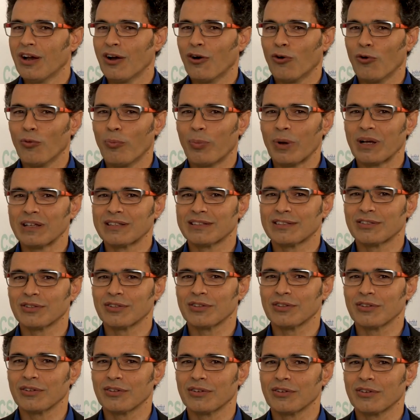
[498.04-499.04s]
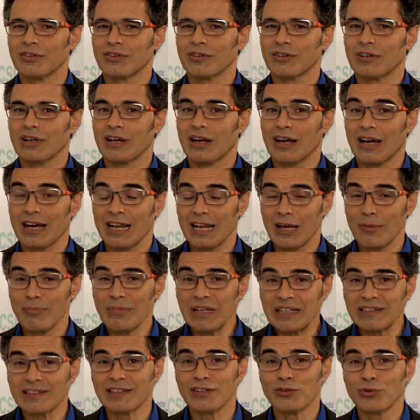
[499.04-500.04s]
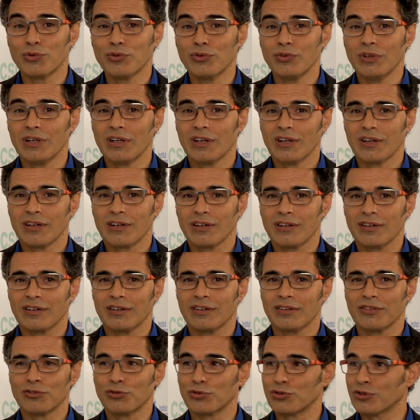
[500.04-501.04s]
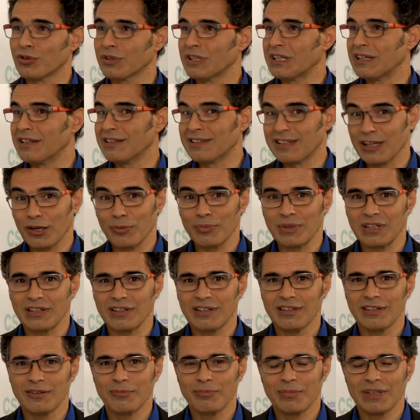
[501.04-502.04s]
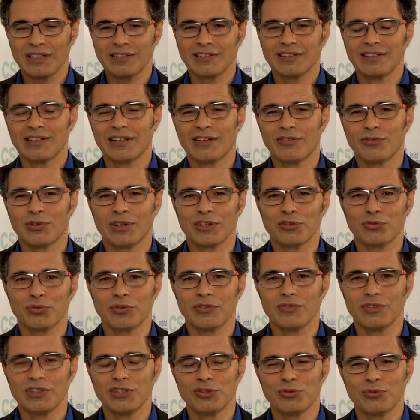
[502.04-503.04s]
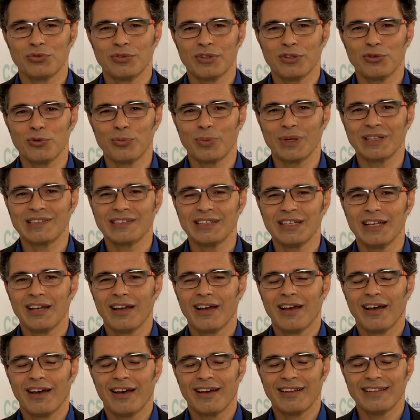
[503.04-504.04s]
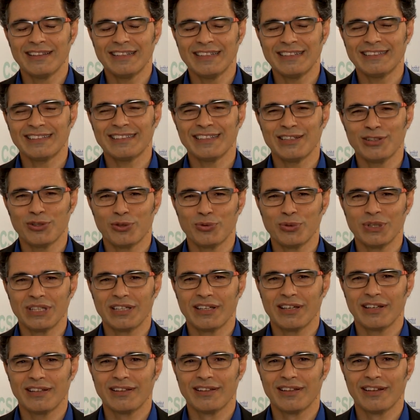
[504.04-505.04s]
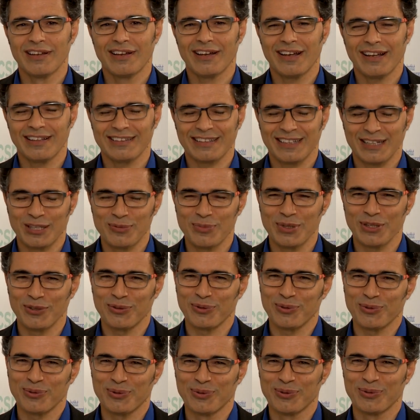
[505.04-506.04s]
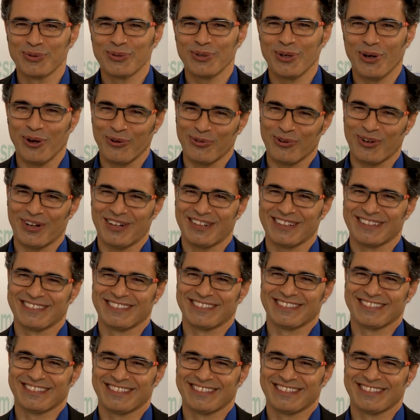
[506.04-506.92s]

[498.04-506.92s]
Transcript: On passe euh, à la météo. Ce journal est terminé. Merci de l'avoir suivi. Je vous souhaite de passer un excellent week-end. À très bientôt. Au revoir.